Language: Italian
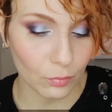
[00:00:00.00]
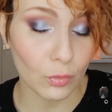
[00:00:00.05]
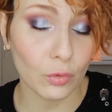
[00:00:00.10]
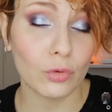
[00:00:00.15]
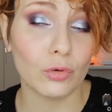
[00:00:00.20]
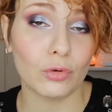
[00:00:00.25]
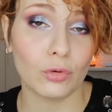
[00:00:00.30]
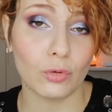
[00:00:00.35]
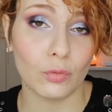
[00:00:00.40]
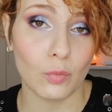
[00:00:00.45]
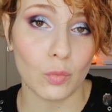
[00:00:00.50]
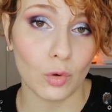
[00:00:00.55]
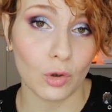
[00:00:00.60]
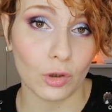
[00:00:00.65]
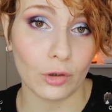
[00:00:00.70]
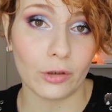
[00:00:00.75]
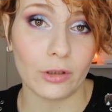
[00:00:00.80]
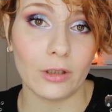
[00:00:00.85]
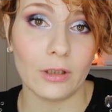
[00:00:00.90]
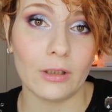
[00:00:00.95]
molto
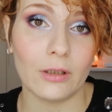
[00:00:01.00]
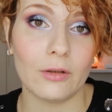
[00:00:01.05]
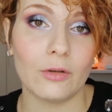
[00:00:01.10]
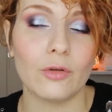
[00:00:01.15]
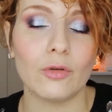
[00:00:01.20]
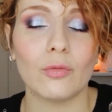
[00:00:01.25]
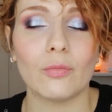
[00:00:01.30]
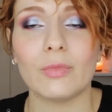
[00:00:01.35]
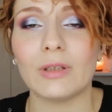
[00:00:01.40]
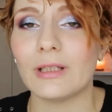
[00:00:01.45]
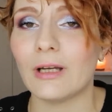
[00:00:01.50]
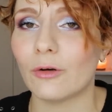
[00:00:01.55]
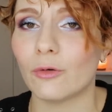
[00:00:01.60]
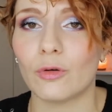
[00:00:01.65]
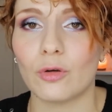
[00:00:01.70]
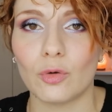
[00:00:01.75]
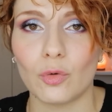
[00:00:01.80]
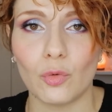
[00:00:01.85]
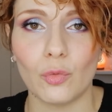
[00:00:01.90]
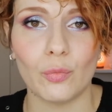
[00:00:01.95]
buoni, non mi danno
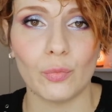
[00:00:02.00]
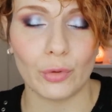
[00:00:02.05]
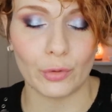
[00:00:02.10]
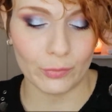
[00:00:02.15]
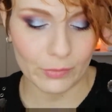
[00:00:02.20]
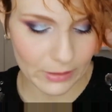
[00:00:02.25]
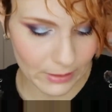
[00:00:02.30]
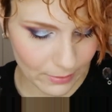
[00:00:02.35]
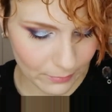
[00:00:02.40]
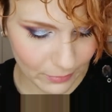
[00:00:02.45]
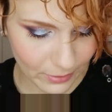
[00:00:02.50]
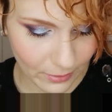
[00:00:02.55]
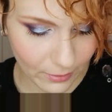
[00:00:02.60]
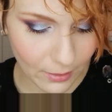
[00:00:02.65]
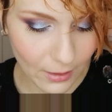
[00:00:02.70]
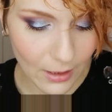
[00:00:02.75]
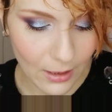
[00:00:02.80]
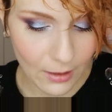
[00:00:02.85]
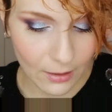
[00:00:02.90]
alcun problema.